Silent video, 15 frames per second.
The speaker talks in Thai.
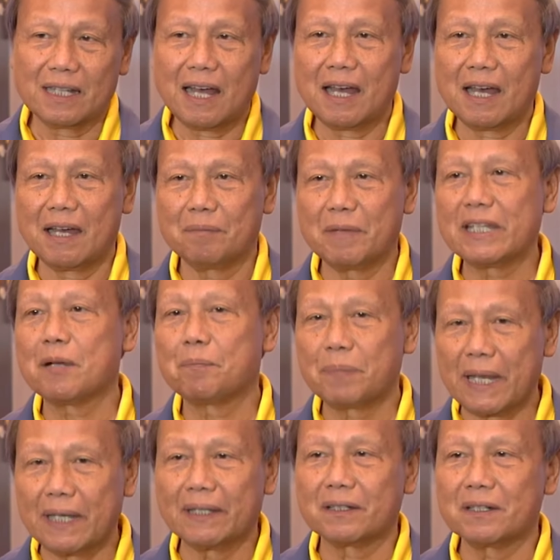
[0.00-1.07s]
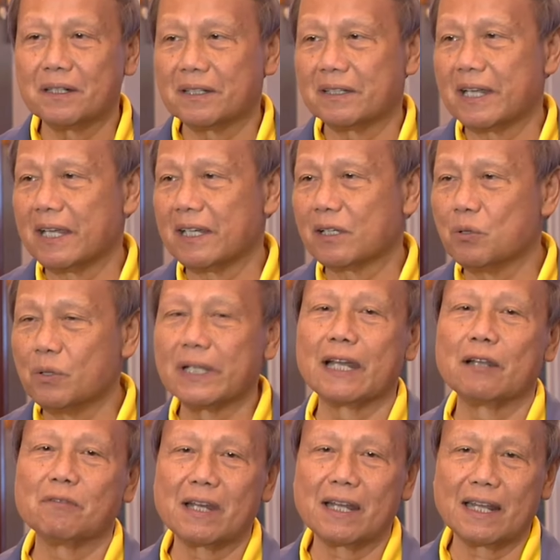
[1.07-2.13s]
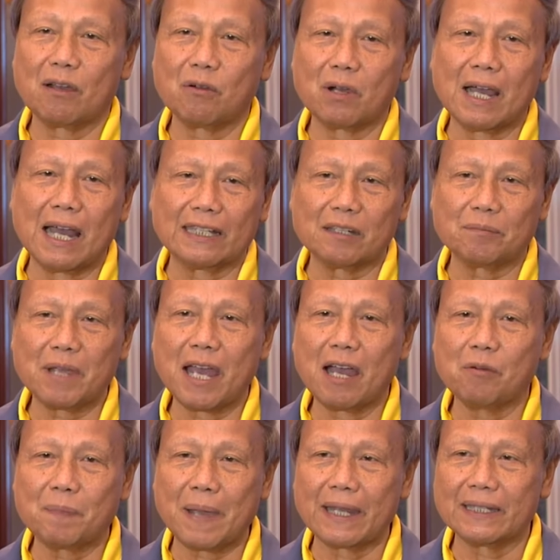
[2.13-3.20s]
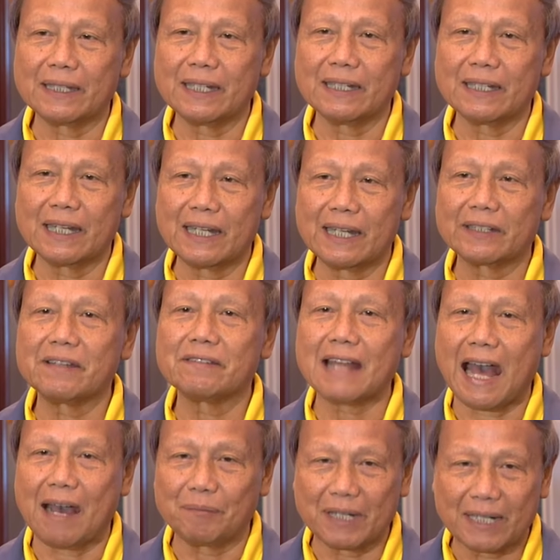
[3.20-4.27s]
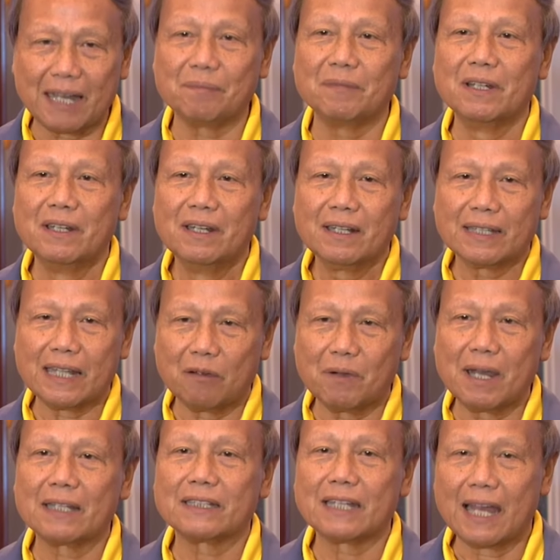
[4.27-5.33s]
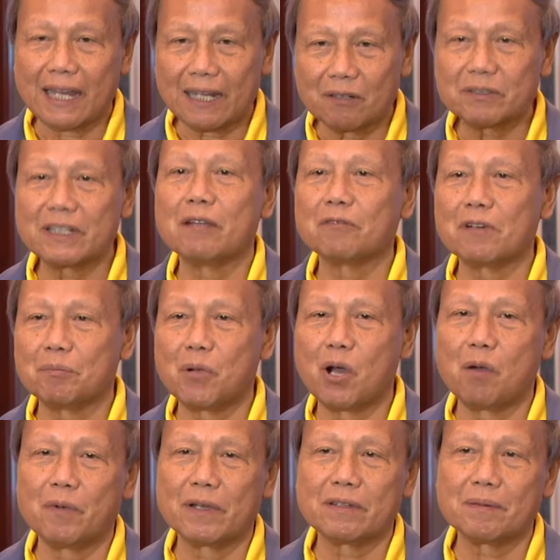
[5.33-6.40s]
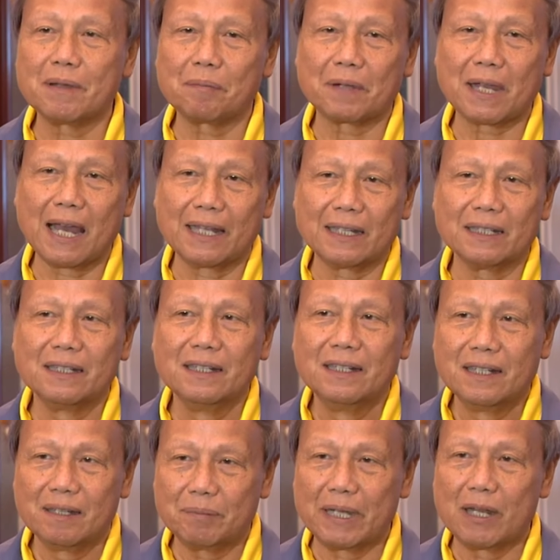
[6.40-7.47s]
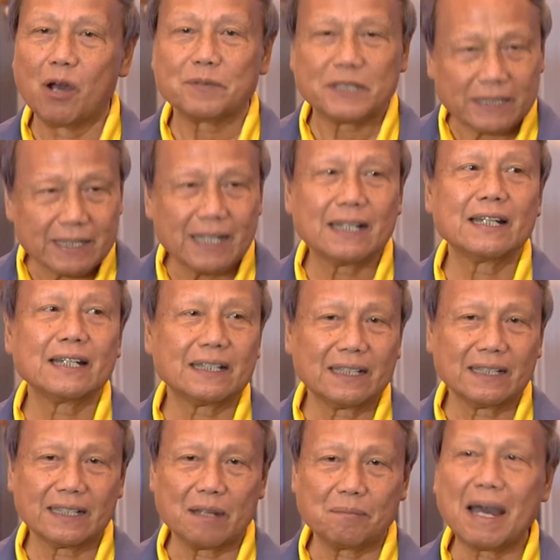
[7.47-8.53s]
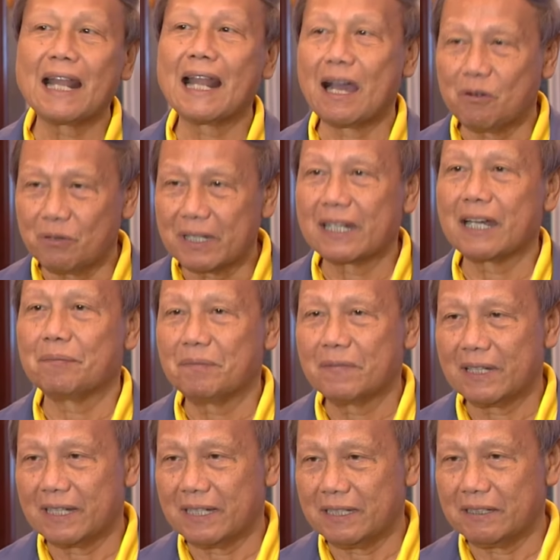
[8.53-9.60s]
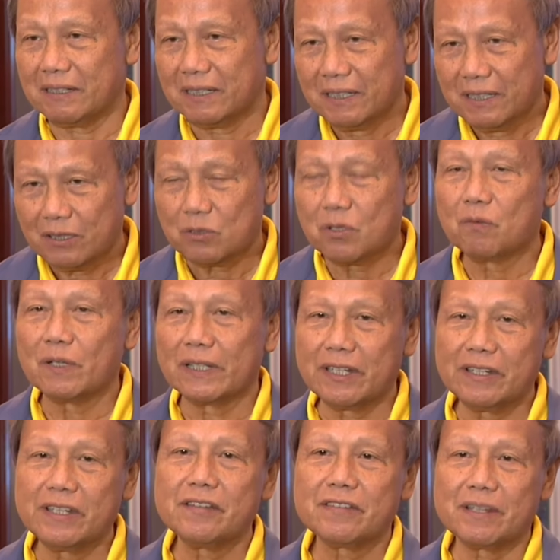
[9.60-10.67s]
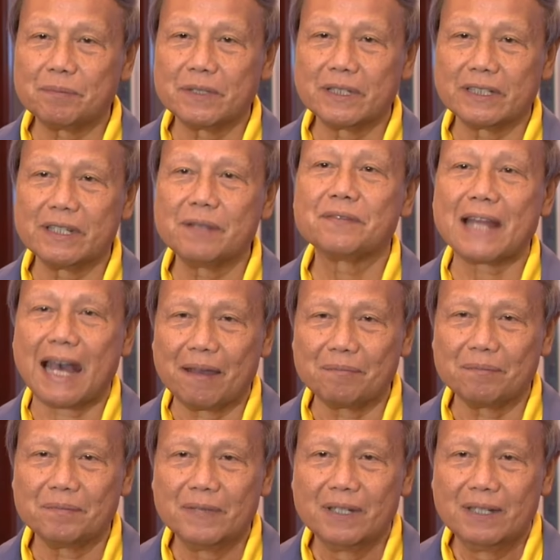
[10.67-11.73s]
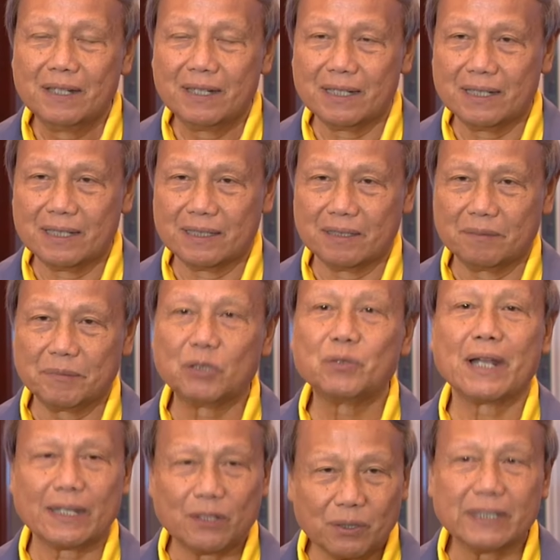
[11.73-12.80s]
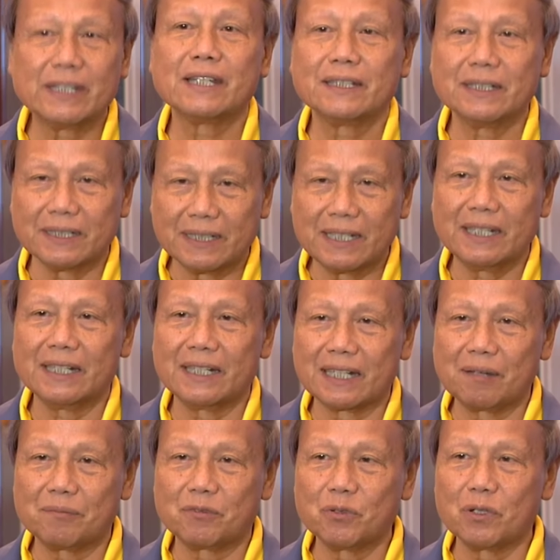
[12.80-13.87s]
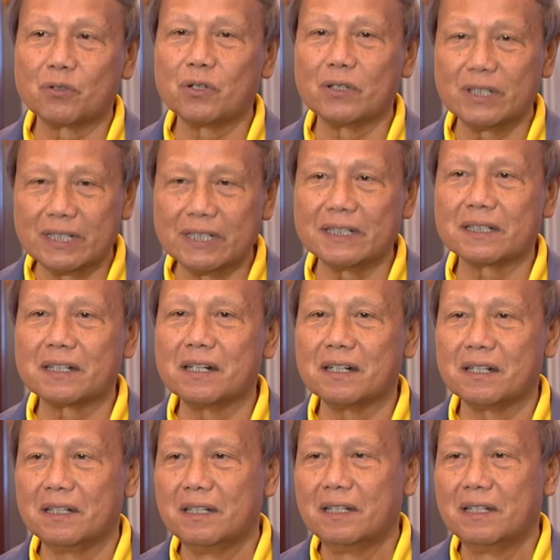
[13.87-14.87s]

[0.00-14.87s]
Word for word: ถ้าไม่จำเป็นก็ได้คุยกันว่า เราก็อาจจะไม่เอาไปที่ในเลขที่3นะครับแต่ว่าจะให้เขาเตรียมความพร้อมไว้สำหรับการไปรอบชิงชนะเลิศในบ้านเรานะครับ ในช่วงวันที่ 20ถึง23 มิถุนายนที่จะถึงนี้นะครับ ส่วนคนอื่นๆก็